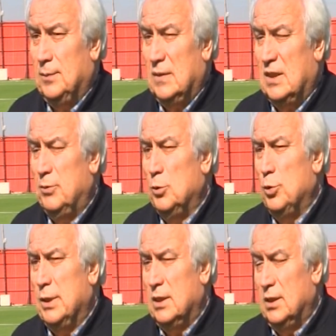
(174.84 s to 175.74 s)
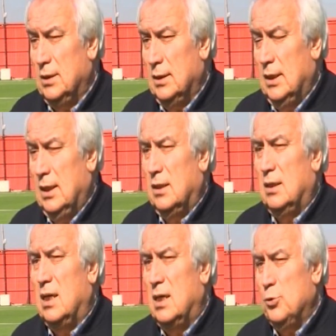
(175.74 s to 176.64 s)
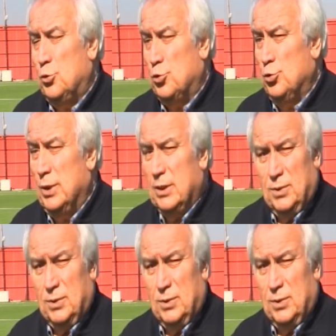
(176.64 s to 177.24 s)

e, 2012'nin daha üstünde